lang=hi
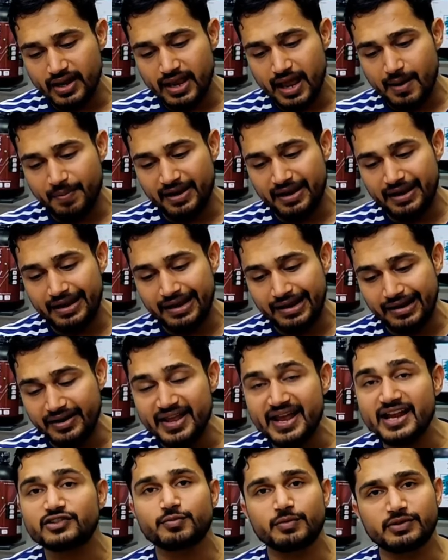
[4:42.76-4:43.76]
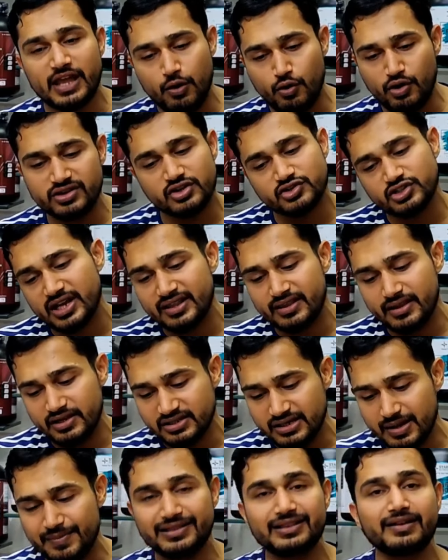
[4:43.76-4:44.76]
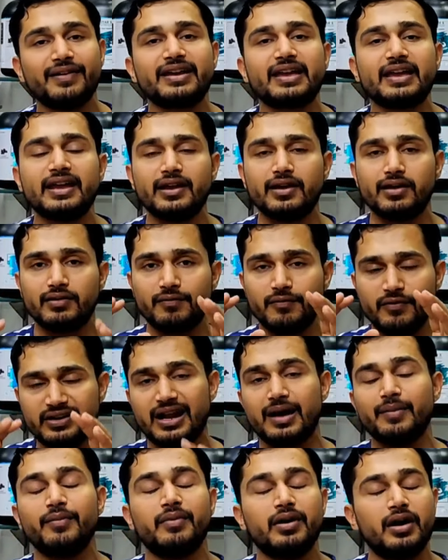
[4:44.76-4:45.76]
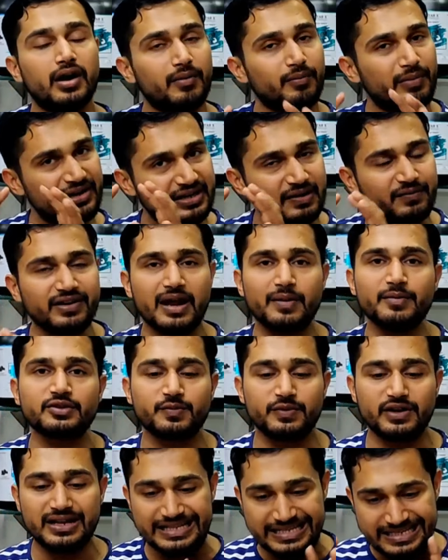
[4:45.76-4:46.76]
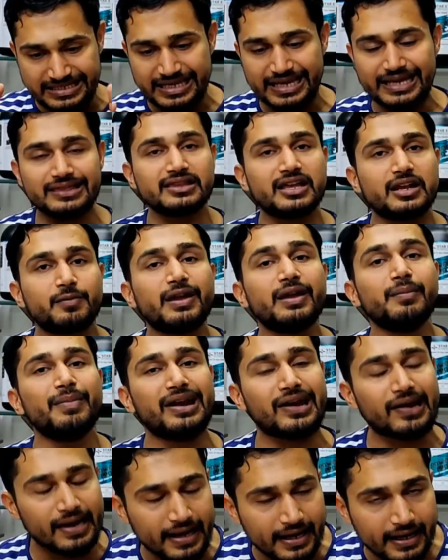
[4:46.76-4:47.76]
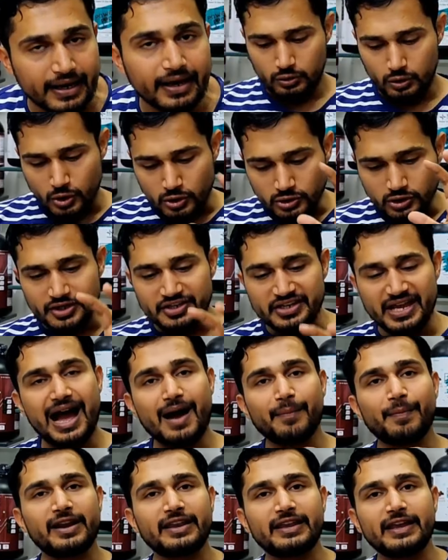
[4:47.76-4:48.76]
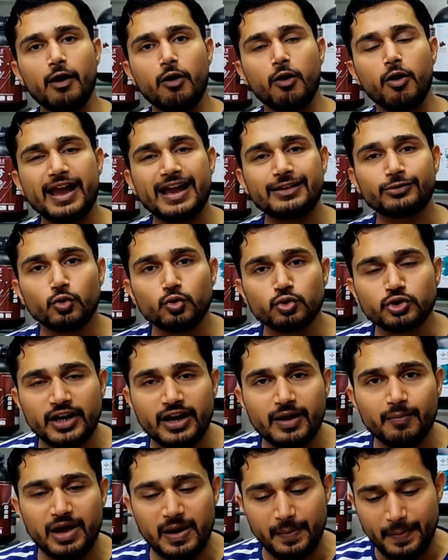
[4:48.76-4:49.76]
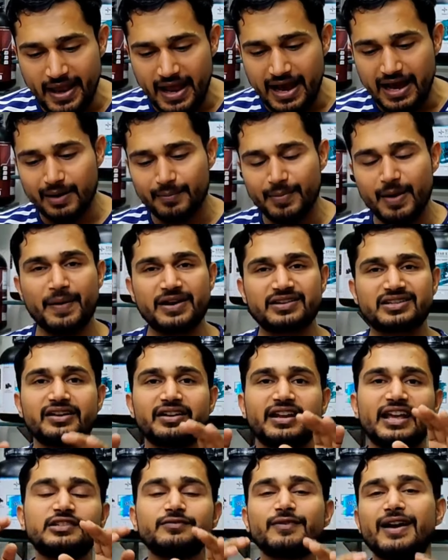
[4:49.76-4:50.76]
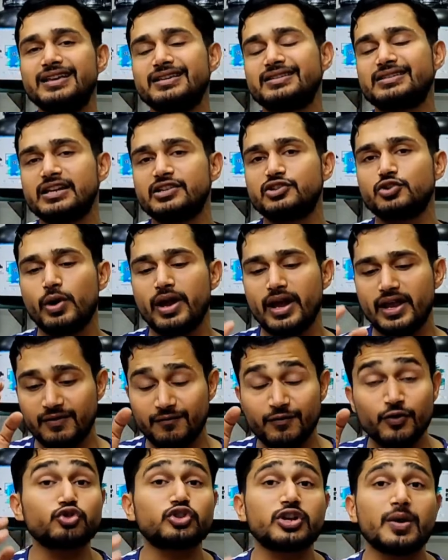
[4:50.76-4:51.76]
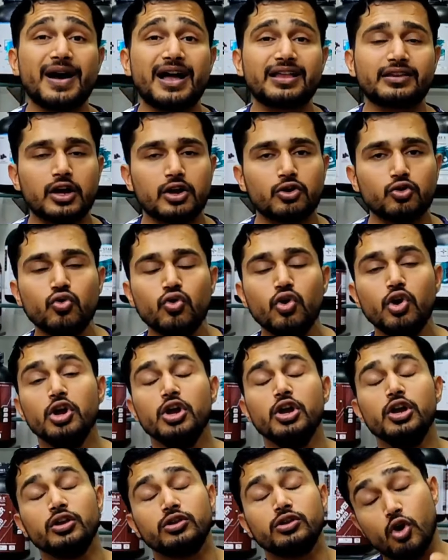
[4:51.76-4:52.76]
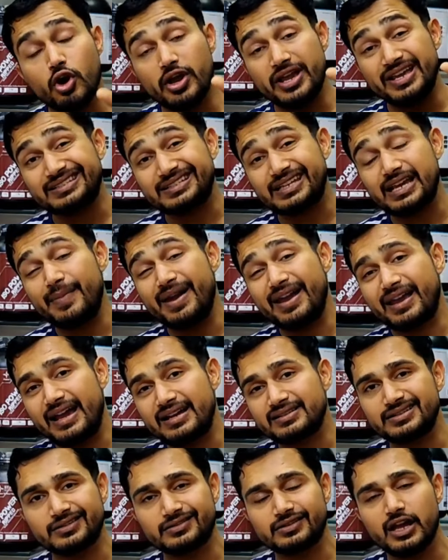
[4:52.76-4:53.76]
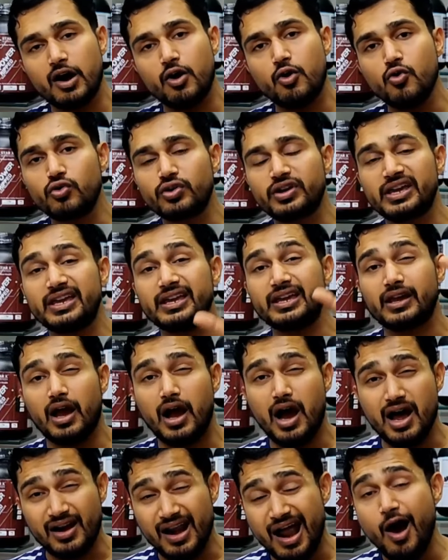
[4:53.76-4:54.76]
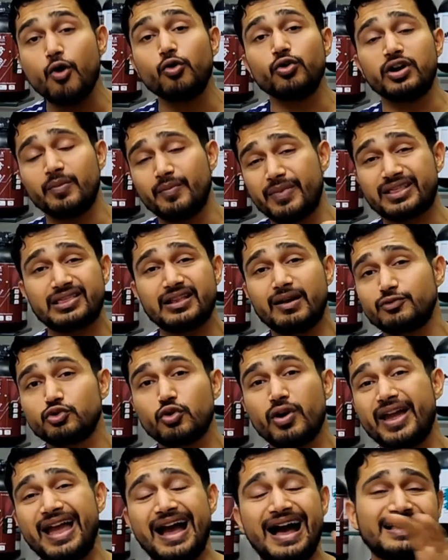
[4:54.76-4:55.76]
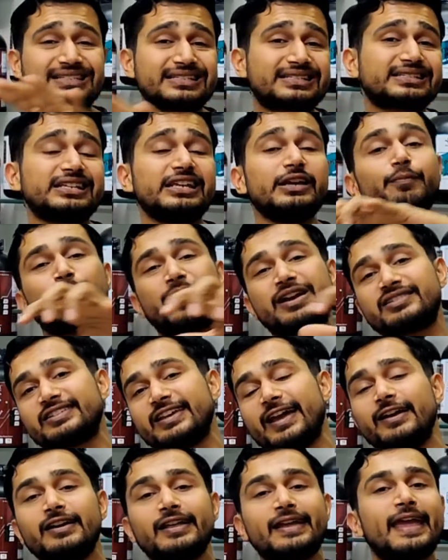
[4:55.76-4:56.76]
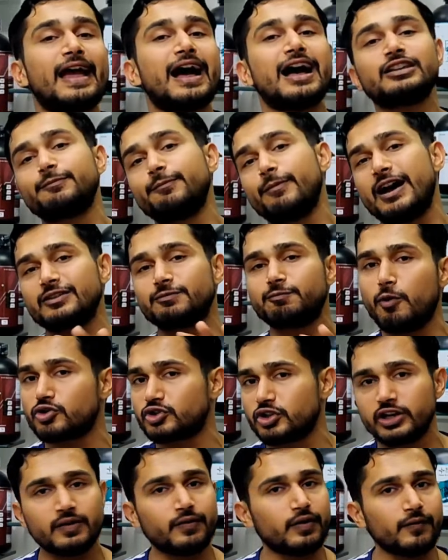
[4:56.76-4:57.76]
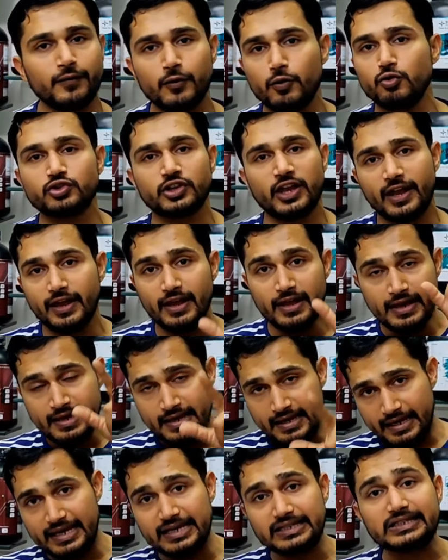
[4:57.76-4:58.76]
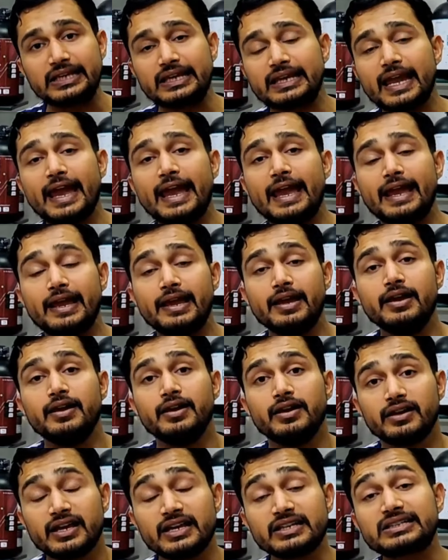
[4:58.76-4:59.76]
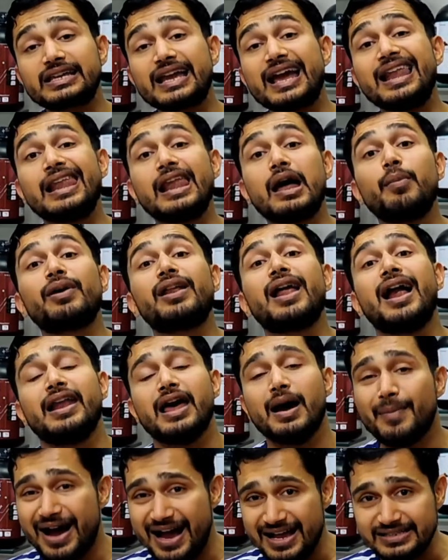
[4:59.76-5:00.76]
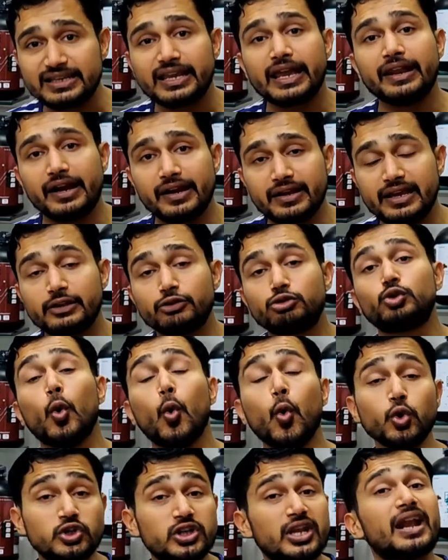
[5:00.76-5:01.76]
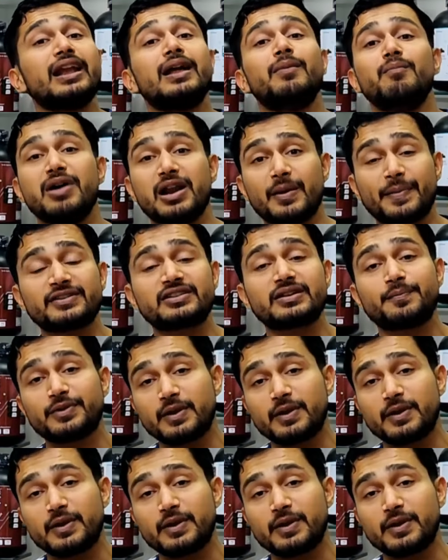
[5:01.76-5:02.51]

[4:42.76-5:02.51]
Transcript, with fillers: जो है यहां पर इंग्रेडिएंट्स बताए हुए हैं तो उसका इसका मतलब है कि मल्टी विटामिन मिनरल्स इसके अंदर भी मिल रहे हैं तो दोस्तों यहां पर ये हो गया दूसरे नंबर पर अगर मैं परसेंटेज वाइज इसकी जो है रिव्यूज़ की बात करूं तो इसके मैं कह सकता हूं कि अराउंड मतलब जो है अस्सी परसेंट के आसपास पॉजिटिव रिव्यूज हैं इसके किसके लबराडा मास गेनर के दूसरे नंबर पे